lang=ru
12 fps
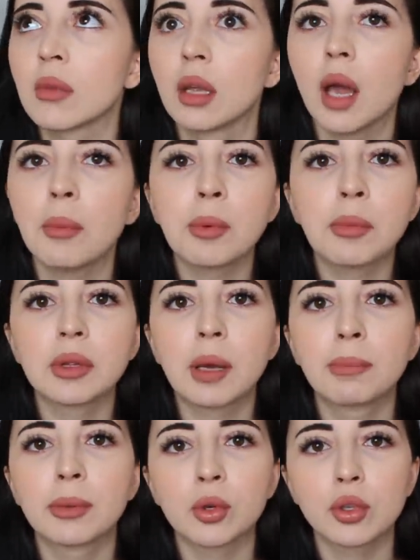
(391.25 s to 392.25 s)
Я бы была
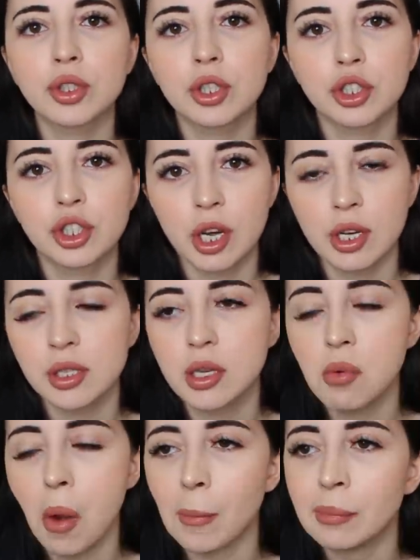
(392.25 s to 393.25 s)
просто
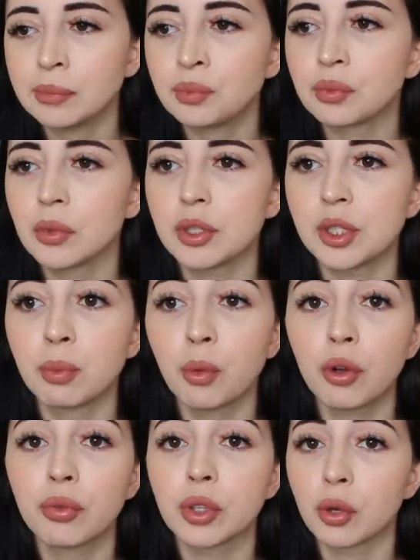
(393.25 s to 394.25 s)
счастлива, если бы
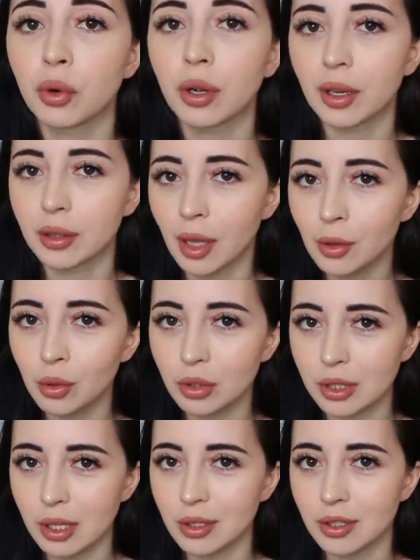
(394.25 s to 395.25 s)
мой второй канал, он,
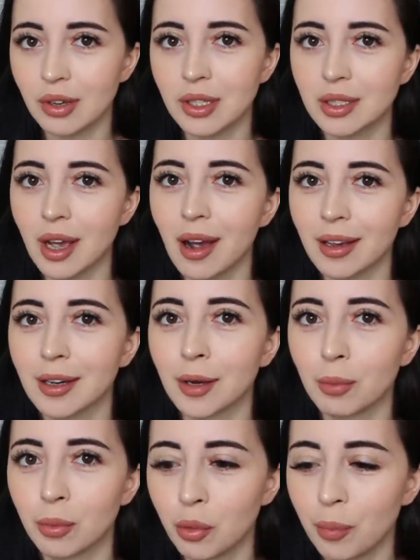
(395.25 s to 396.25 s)
кстати, называется Айка
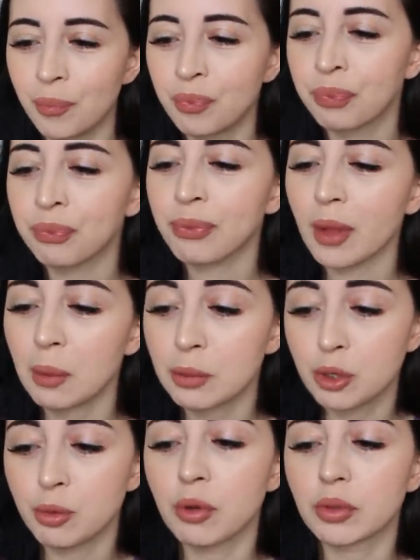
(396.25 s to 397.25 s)
Бум.
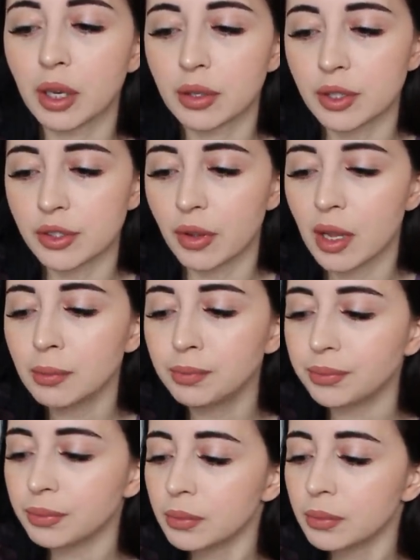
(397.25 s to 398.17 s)
Почему я его так назвала?